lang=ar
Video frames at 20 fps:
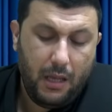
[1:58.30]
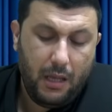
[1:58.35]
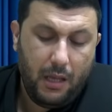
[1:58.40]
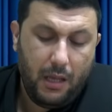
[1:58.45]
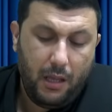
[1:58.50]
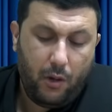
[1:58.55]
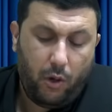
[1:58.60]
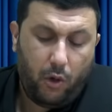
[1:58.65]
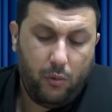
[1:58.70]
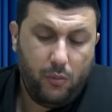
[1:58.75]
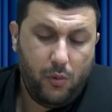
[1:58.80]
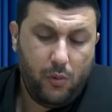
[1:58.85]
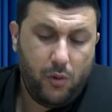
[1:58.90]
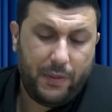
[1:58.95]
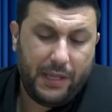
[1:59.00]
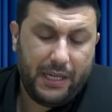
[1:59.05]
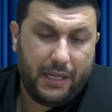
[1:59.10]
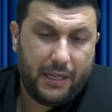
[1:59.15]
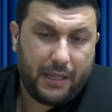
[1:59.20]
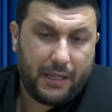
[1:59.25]

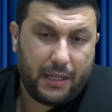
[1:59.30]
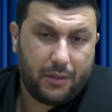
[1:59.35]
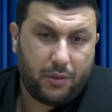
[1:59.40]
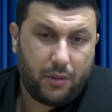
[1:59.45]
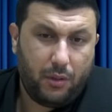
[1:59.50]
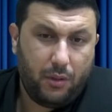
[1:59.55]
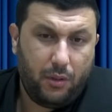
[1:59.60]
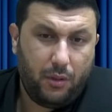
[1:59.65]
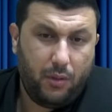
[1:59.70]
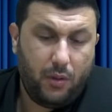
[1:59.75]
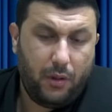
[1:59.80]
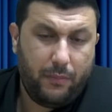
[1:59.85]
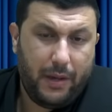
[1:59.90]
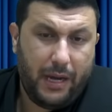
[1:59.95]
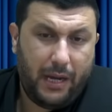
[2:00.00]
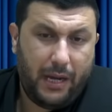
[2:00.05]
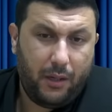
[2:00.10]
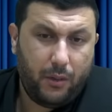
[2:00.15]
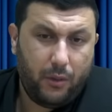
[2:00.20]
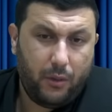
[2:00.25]
عموما الرجل هو
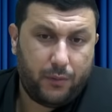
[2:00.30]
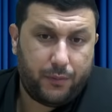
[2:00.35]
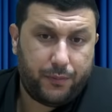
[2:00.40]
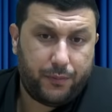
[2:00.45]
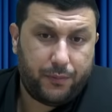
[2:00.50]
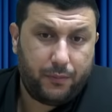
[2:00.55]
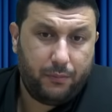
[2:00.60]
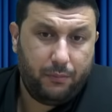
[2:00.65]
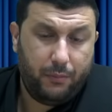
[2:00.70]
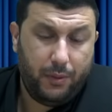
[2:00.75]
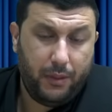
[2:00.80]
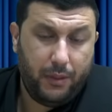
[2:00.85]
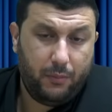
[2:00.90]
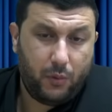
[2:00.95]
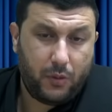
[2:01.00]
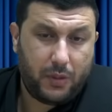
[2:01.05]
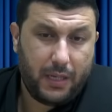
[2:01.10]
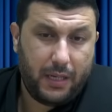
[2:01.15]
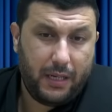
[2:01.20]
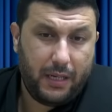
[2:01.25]
معروف
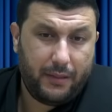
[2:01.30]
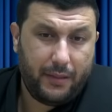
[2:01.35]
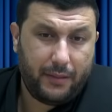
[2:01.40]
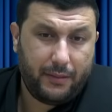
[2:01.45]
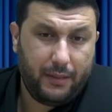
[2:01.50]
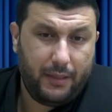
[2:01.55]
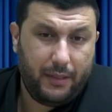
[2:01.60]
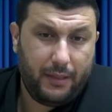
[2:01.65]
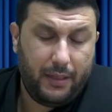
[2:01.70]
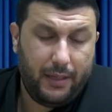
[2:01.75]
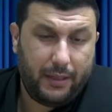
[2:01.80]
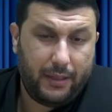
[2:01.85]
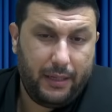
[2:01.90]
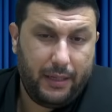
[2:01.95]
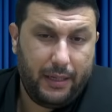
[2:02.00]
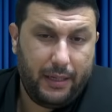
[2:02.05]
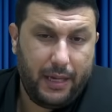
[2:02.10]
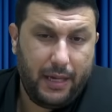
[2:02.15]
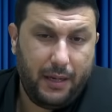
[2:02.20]
بمساندته للكيان